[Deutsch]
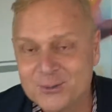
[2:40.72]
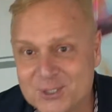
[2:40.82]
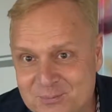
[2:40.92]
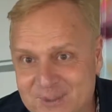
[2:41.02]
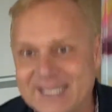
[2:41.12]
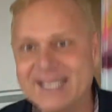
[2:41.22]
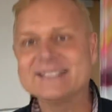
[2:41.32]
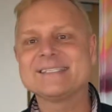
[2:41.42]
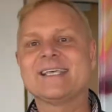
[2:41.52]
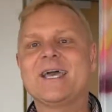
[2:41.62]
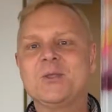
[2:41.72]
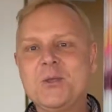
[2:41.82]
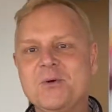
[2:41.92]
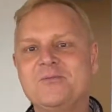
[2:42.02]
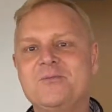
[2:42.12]
und ich bin jetzt seit
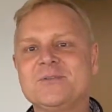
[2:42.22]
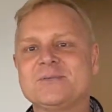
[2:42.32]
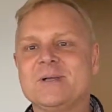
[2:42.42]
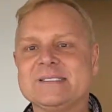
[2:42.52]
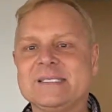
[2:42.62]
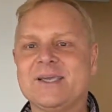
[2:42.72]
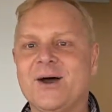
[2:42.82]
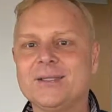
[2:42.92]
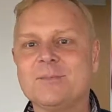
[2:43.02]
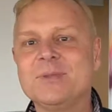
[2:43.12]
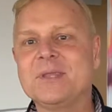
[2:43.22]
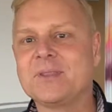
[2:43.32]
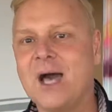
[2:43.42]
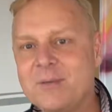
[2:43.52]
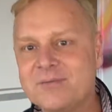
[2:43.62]
über 25 Jahren mit der
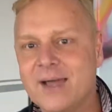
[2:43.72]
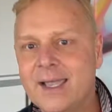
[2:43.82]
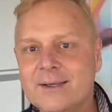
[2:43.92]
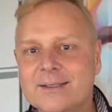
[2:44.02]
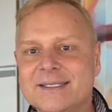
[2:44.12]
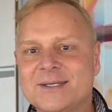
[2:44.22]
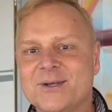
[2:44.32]
Dame verheiratet.